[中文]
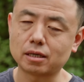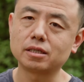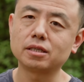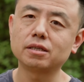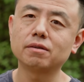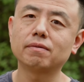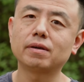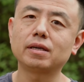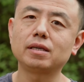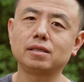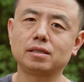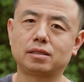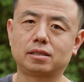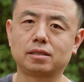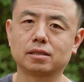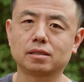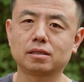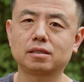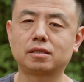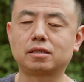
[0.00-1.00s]
是因为疫
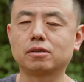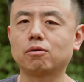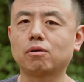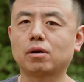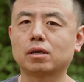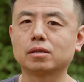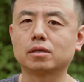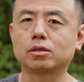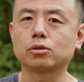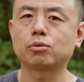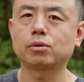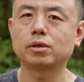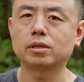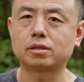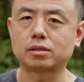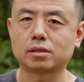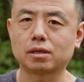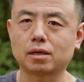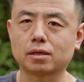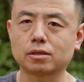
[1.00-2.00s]
情的情况呢推
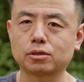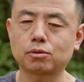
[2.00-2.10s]
迟了，